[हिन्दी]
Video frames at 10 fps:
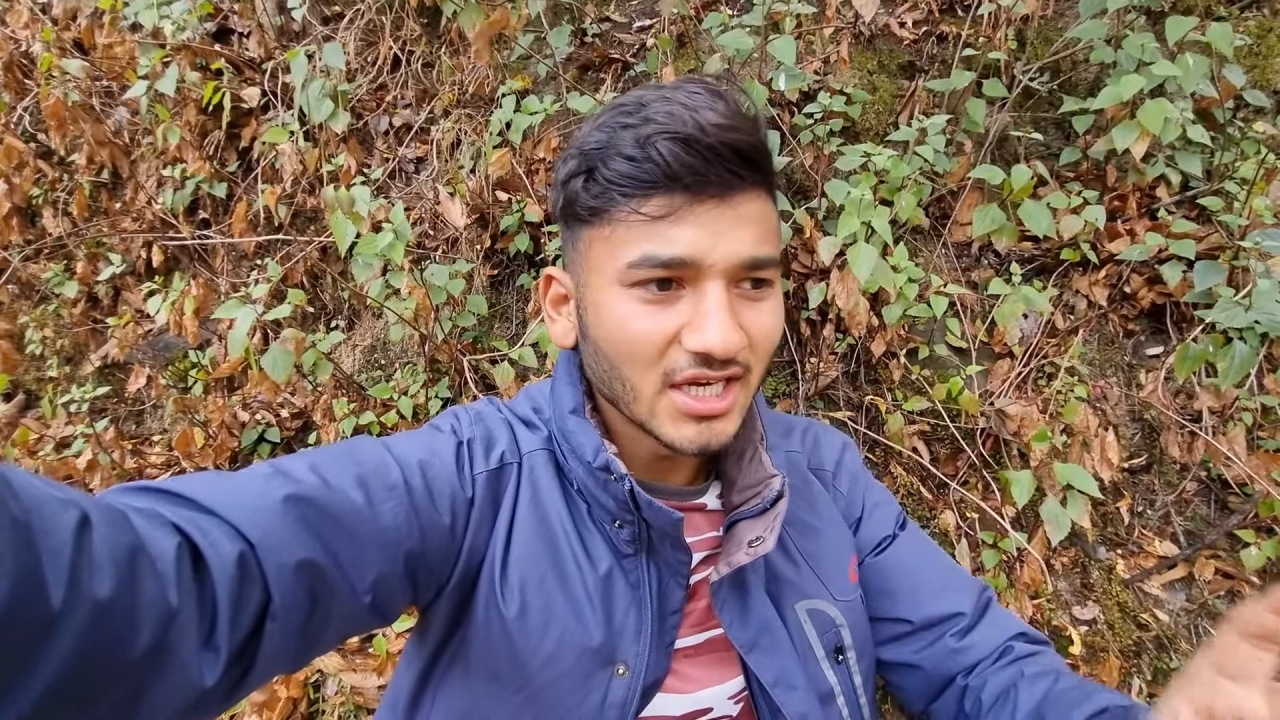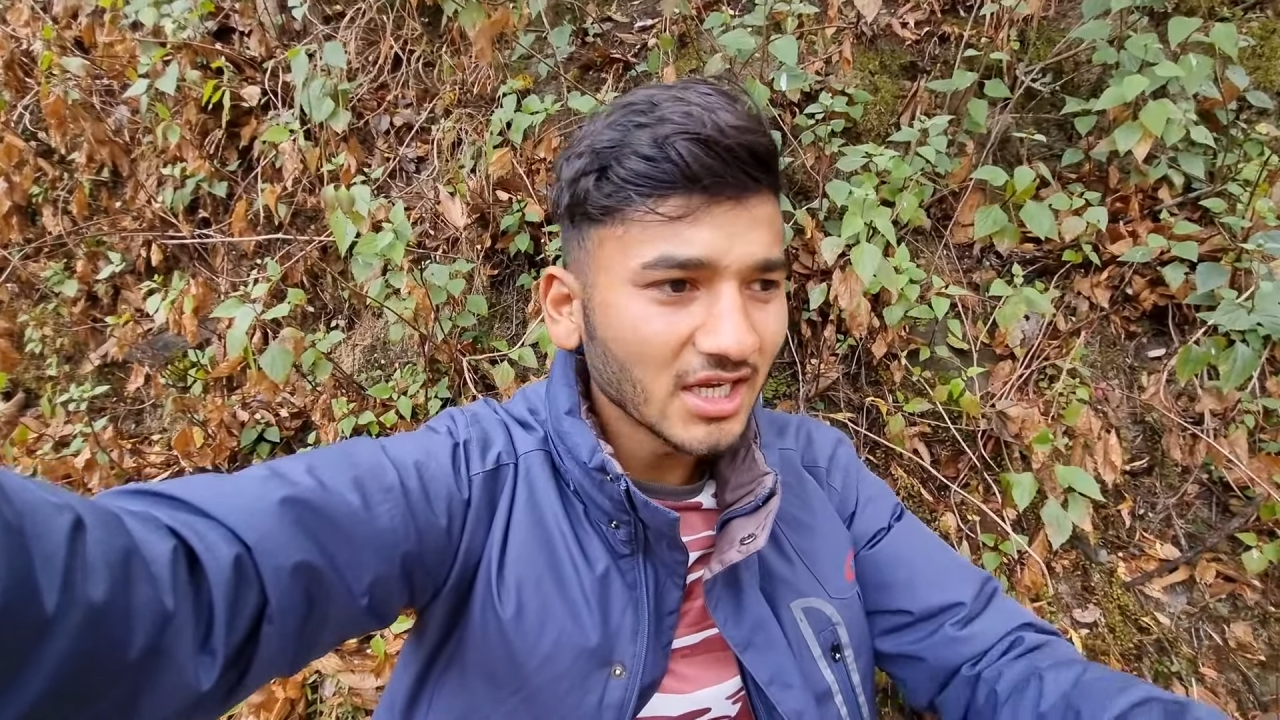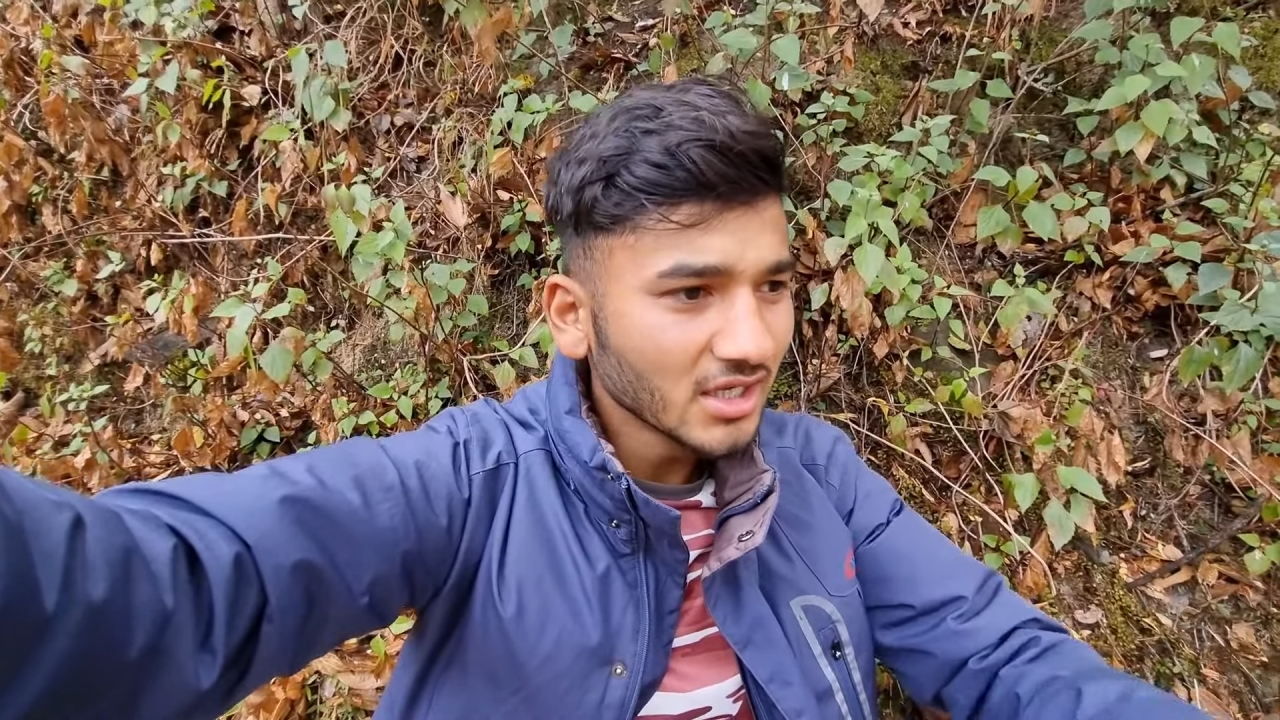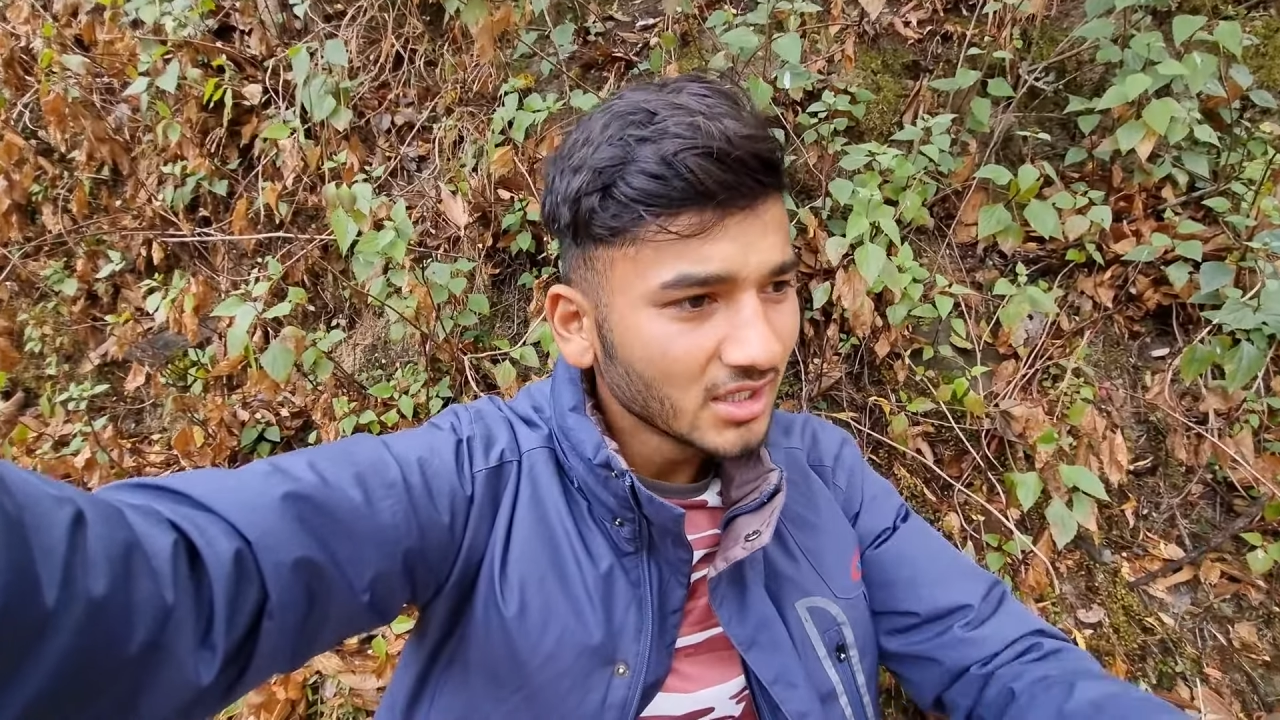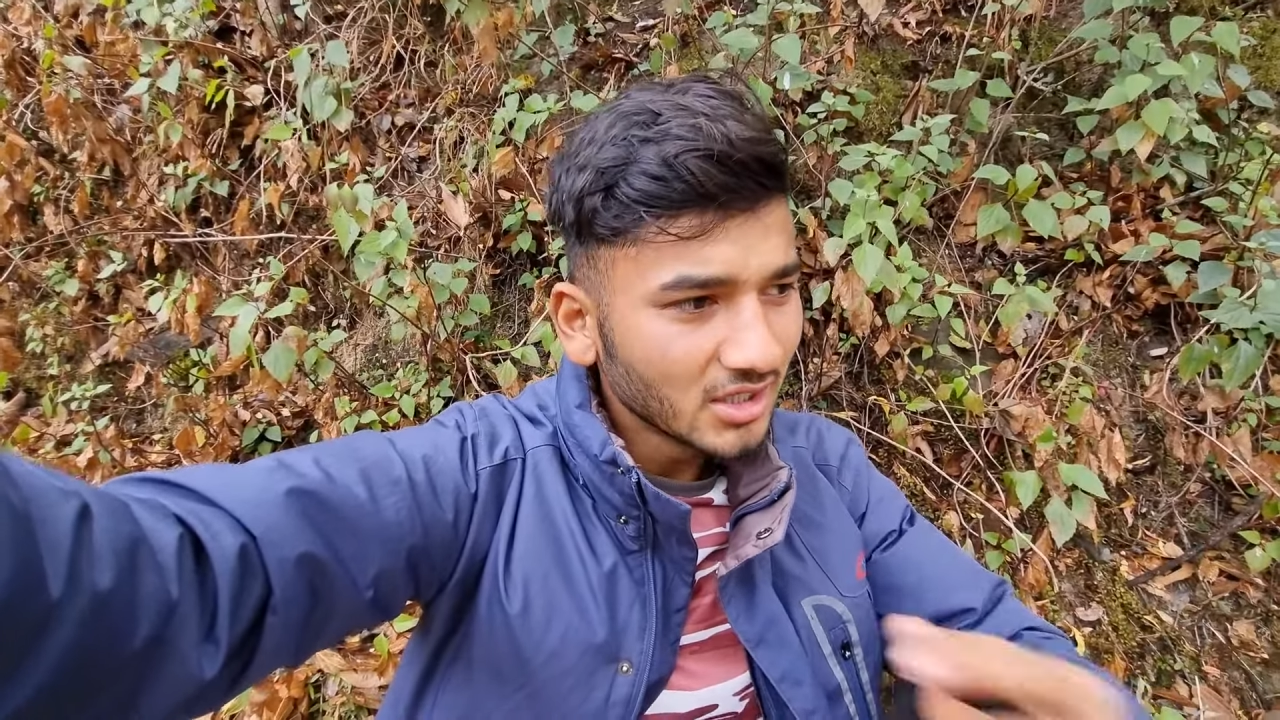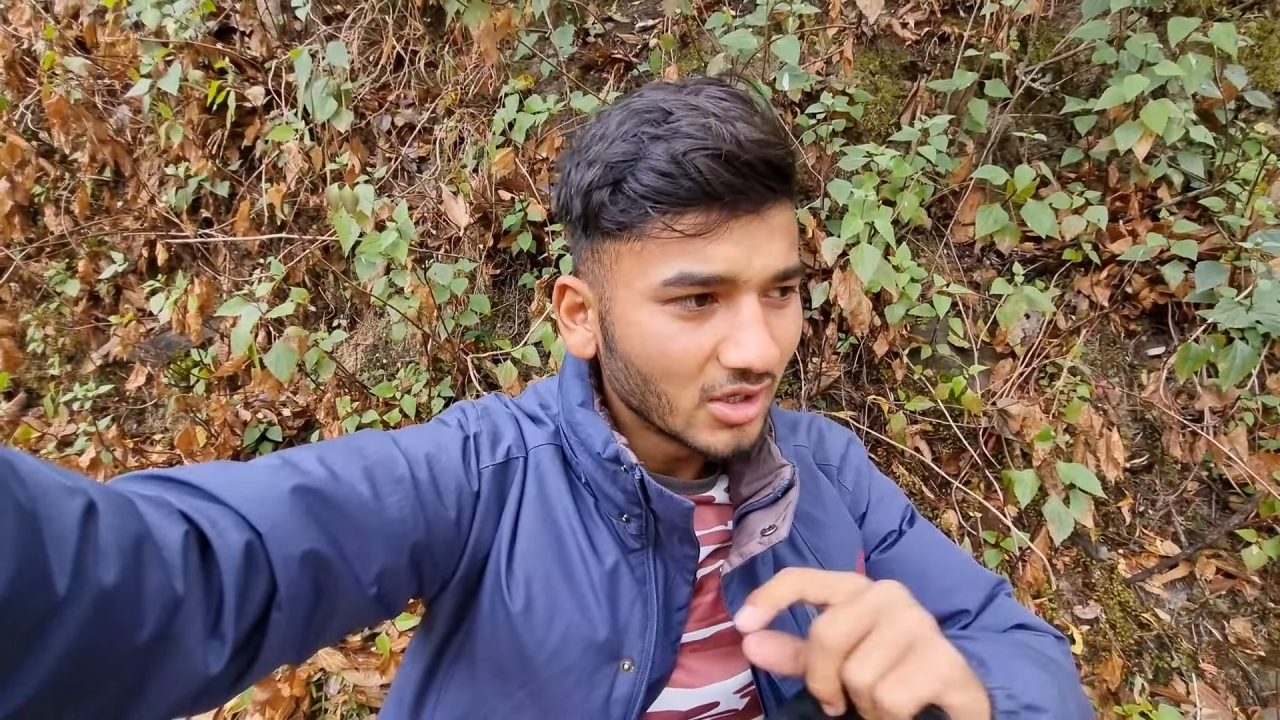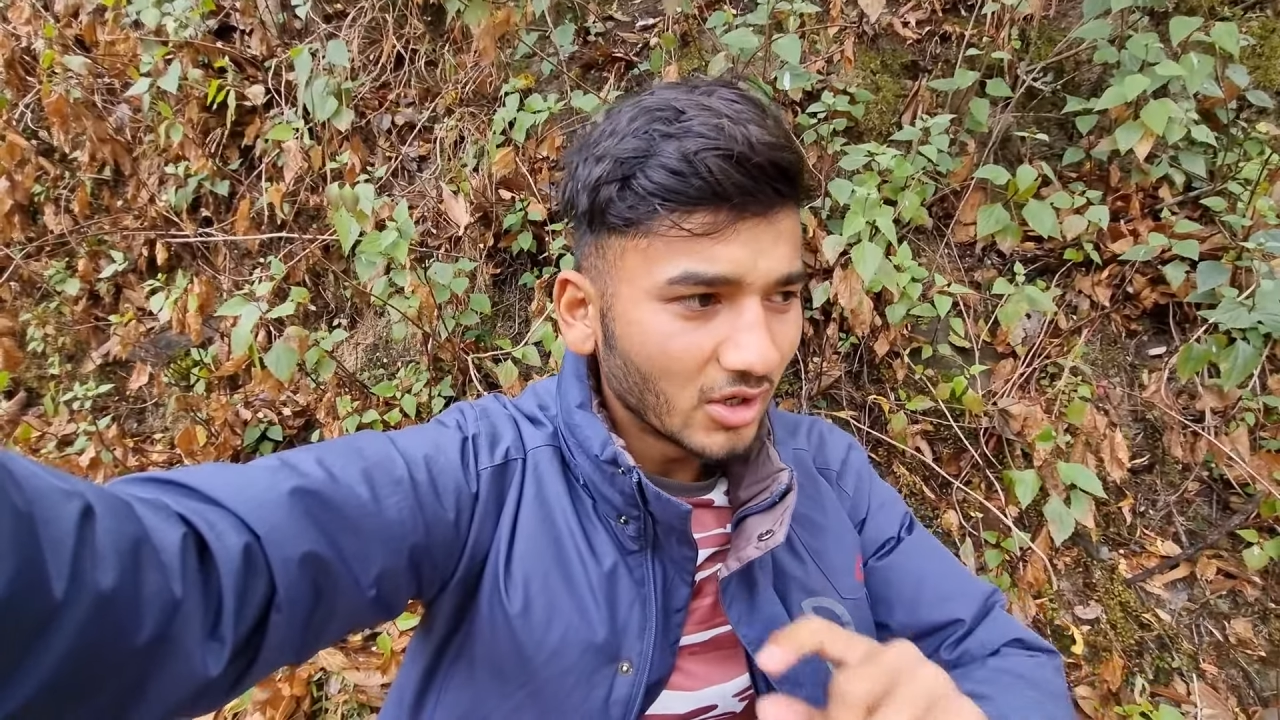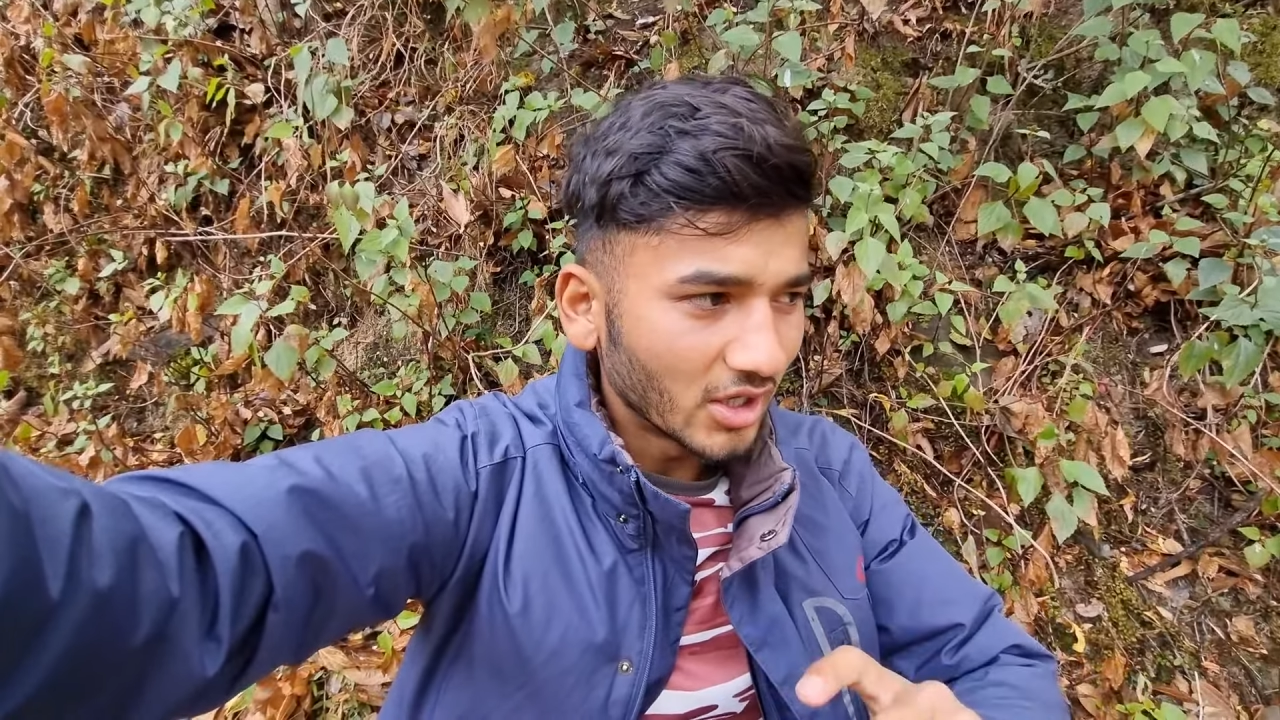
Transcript: रहा